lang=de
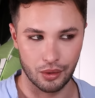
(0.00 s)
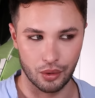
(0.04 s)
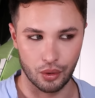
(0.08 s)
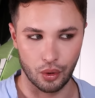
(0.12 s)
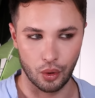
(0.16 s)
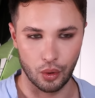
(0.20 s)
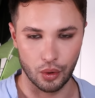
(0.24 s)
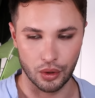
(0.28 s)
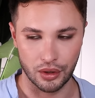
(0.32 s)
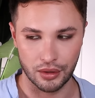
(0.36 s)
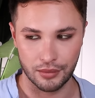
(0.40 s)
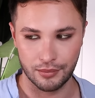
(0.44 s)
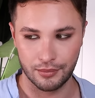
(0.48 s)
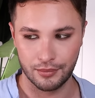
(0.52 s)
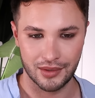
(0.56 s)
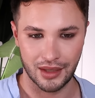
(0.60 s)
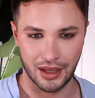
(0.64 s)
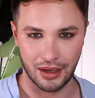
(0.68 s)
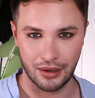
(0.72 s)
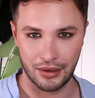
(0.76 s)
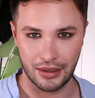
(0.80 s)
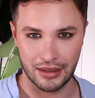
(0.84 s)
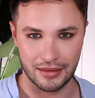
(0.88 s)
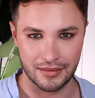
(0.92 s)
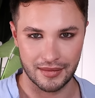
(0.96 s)
Rot
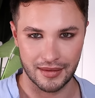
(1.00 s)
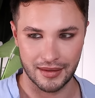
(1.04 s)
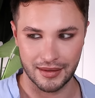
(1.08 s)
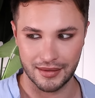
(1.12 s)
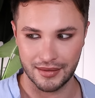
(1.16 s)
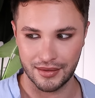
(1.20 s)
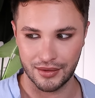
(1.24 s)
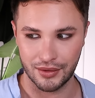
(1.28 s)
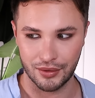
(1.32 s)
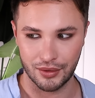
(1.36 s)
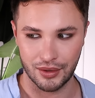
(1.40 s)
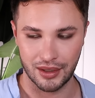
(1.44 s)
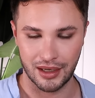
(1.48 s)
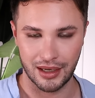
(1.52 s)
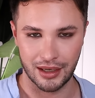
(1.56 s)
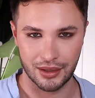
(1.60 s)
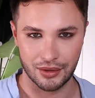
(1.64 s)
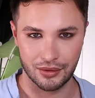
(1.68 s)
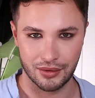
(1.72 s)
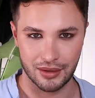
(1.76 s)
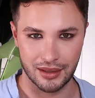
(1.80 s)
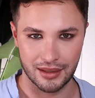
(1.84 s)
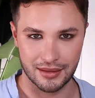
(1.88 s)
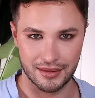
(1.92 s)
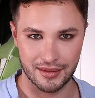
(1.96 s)
360 oder
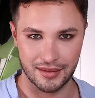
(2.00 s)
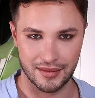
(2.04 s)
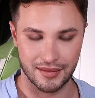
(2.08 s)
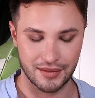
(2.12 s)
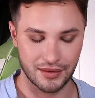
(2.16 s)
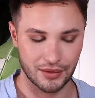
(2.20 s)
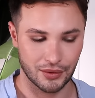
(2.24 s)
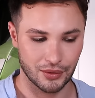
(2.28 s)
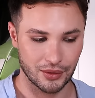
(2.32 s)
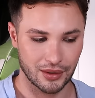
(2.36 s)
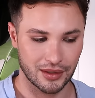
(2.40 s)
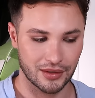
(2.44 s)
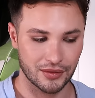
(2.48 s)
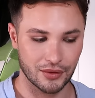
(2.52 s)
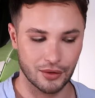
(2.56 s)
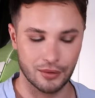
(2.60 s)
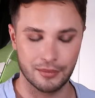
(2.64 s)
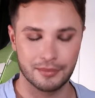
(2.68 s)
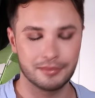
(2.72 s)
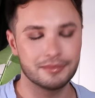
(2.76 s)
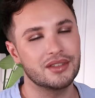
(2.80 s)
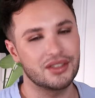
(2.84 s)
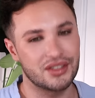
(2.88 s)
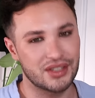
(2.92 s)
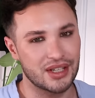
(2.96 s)
860 oder so.
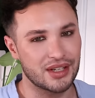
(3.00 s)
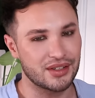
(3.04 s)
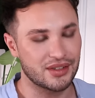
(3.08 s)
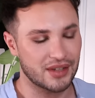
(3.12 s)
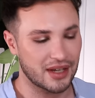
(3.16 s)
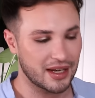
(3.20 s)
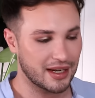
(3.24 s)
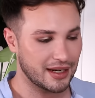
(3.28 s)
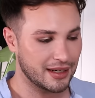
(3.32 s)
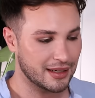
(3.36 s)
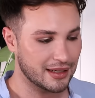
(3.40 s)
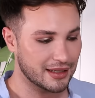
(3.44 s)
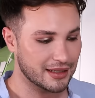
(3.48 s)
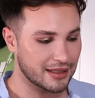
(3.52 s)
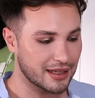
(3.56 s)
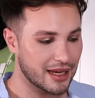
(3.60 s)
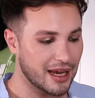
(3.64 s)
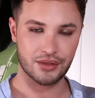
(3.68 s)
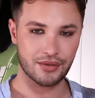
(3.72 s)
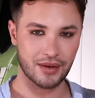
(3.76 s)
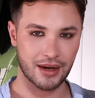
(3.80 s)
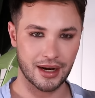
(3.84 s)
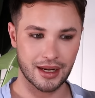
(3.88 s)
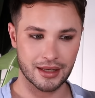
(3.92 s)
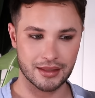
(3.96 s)
Sehr, sehr ähnlich.
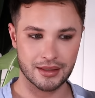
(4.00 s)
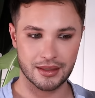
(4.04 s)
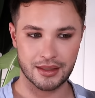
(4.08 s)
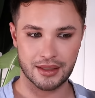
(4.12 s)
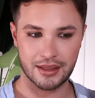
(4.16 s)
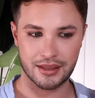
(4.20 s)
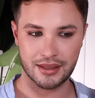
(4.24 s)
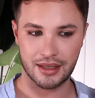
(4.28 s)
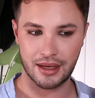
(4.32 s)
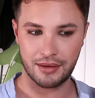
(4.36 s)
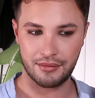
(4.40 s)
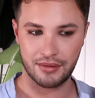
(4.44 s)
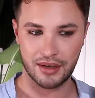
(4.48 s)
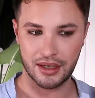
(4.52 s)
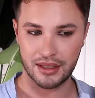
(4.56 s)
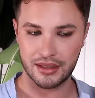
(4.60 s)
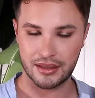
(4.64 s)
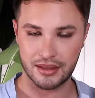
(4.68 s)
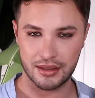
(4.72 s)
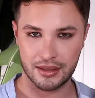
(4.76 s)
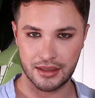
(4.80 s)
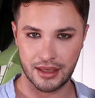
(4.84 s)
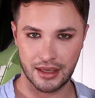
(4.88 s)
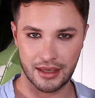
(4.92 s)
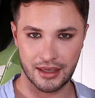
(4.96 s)
82, das kennen wir, das
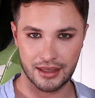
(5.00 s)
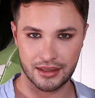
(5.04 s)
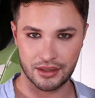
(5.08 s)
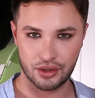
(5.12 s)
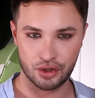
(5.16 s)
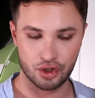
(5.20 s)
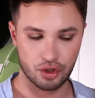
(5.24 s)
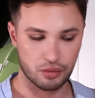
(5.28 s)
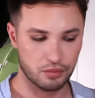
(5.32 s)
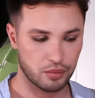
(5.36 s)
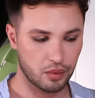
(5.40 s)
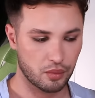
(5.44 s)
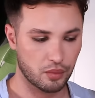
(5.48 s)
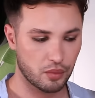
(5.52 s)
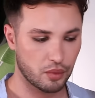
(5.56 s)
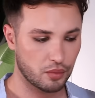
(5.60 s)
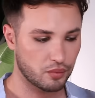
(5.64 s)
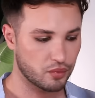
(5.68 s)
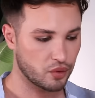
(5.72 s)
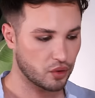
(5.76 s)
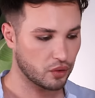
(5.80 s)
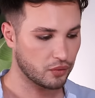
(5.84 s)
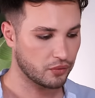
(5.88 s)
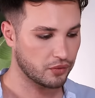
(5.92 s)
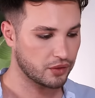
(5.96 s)
ist der klassische
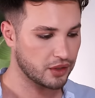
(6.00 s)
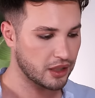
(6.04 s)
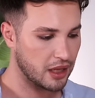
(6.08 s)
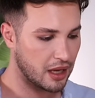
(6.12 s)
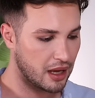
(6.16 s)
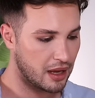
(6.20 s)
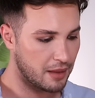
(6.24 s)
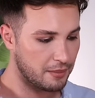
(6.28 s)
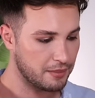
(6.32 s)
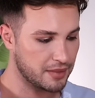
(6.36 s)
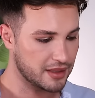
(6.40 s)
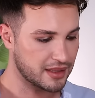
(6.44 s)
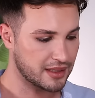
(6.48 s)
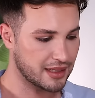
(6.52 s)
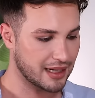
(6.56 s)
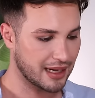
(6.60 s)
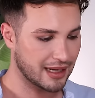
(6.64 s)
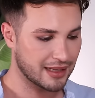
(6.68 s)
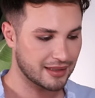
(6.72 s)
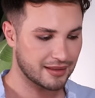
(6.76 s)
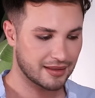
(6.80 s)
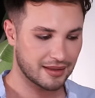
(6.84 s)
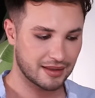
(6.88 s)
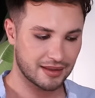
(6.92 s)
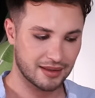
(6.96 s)
Bum-Bum-Duft.
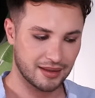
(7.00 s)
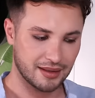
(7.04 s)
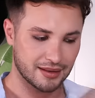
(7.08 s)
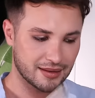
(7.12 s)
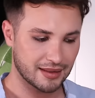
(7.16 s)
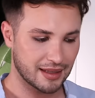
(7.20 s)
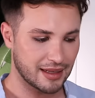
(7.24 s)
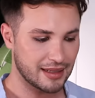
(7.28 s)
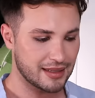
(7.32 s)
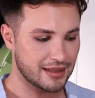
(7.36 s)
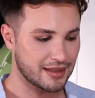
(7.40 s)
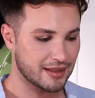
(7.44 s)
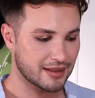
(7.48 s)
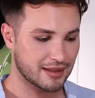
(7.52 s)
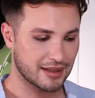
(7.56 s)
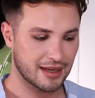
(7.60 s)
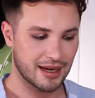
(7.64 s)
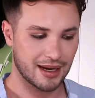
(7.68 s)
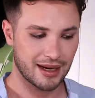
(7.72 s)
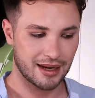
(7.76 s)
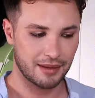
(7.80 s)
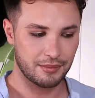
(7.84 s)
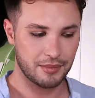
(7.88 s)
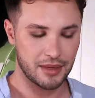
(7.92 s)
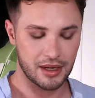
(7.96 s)
Pistazie, gesalzenes
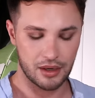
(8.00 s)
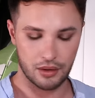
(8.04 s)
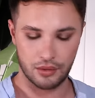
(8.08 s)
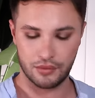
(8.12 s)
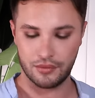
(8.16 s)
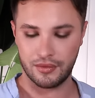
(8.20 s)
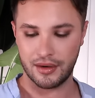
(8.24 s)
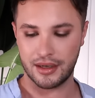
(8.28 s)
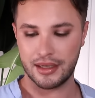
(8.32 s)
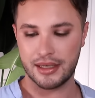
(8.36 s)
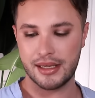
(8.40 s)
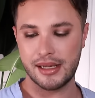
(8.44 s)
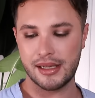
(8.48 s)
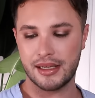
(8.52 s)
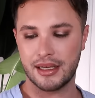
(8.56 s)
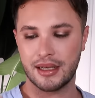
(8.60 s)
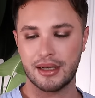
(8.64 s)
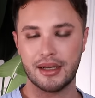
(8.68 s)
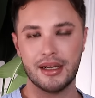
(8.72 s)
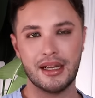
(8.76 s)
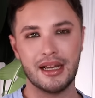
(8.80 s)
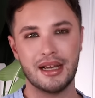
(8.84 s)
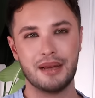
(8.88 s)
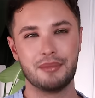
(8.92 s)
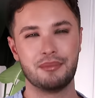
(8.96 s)
Karamell und
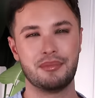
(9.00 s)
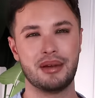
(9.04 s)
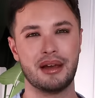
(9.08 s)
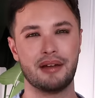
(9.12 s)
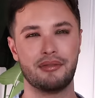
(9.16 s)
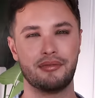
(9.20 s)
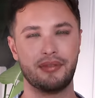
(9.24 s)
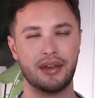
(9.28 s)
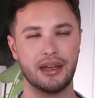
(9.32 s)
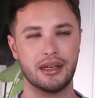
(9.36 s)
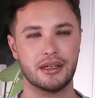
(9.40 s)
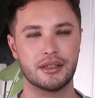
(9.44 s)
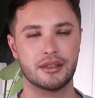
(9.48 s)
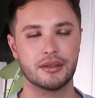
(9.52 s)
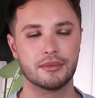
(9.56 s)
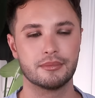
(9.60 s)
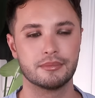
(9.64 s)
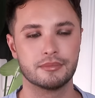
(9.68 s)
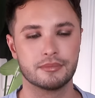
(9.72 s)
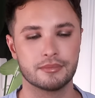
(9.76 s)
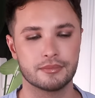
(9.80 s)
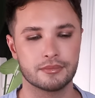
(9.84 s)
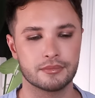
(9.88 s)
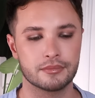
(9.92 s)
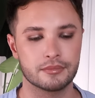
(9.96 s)
Vanille. Perfekt.
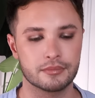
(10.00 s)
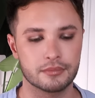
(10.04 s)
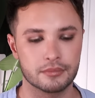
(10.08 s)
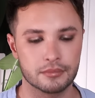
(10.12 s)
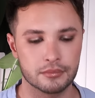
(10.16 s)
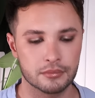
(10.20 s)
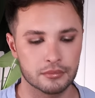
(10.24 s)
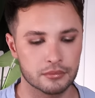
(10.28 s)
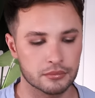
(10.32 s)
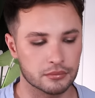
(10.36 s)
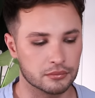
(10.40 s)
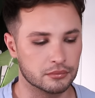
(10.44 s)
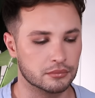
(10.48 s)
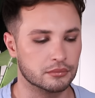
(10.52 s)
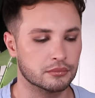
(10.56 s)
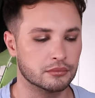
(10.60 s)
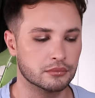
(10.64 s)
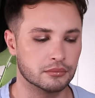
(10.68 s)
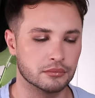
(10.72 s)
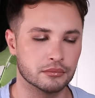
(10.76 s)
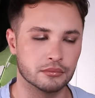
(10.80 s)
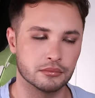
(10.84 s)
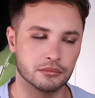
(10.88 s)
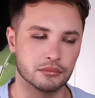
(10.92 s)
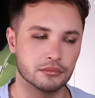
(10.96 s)

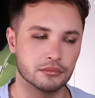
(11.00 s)
Mmh.